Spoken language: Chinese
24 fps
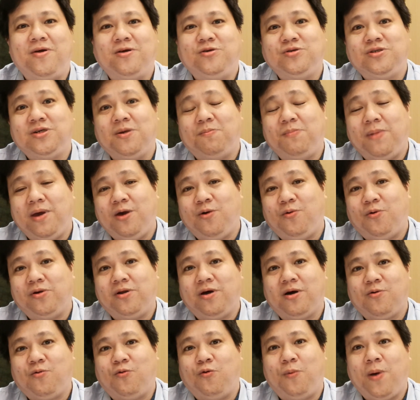就是美国的
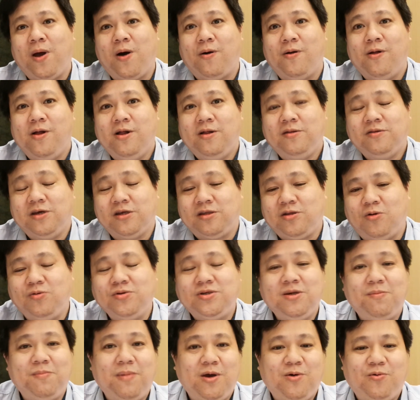股票。你投
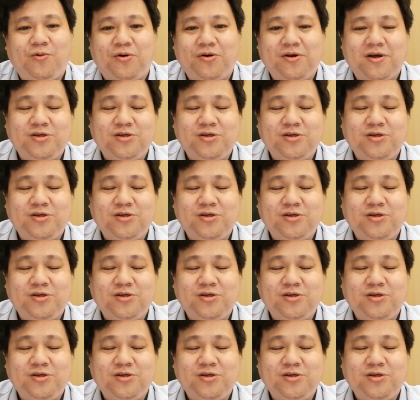资美国呢，